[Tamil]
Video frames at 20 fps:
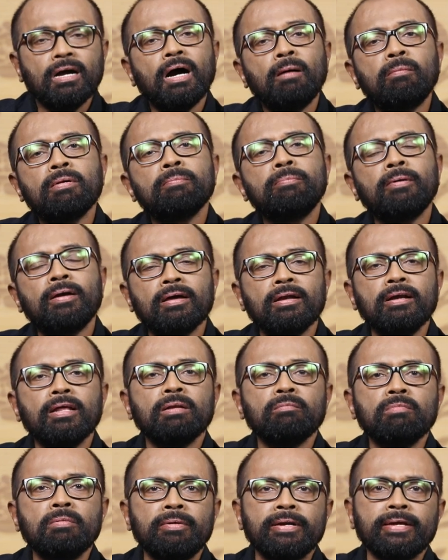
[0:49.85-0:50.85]
அப்படி படங்களை
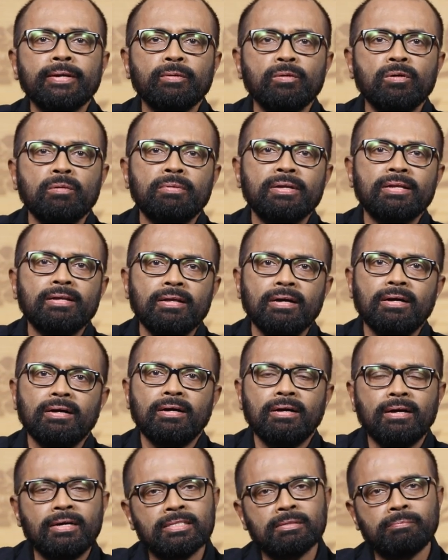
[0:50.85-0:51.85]
நம்ம படிக்கணும் அப்படின்னா
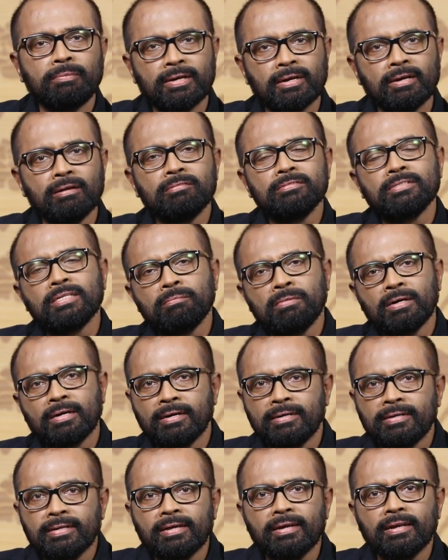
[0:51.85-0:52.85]
அந்த படங்களை வந்து நம்ம
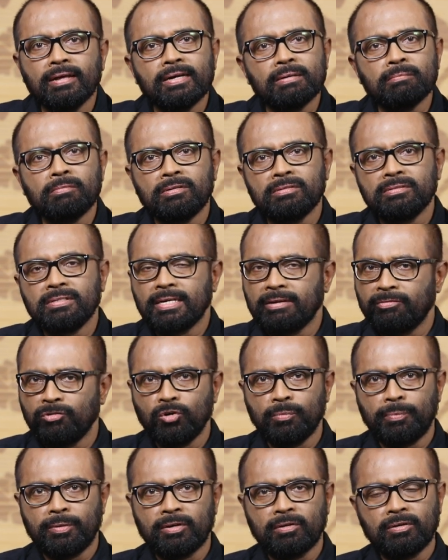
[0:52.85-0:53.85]
கிரிட்டிக்கலாக நம்ம வந்து
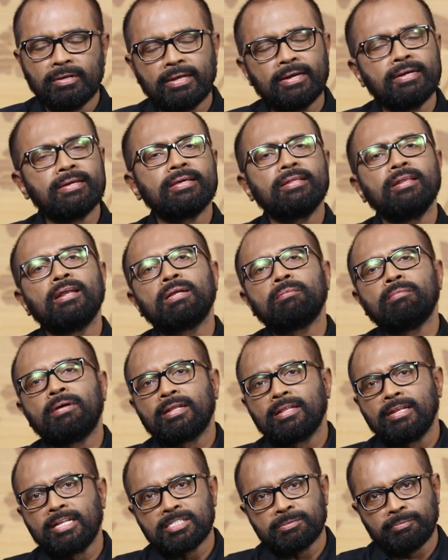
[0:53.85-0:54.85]
ரிவ்யூ பண்ணணும் கிரிட்டிக்கலாக நம்ம
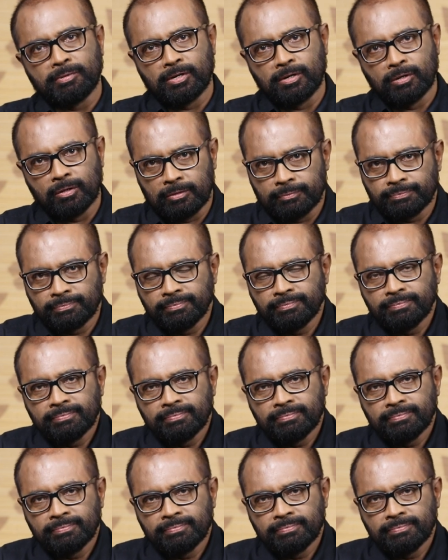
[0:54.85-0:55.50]
அனலைஸ் பண்ணணும்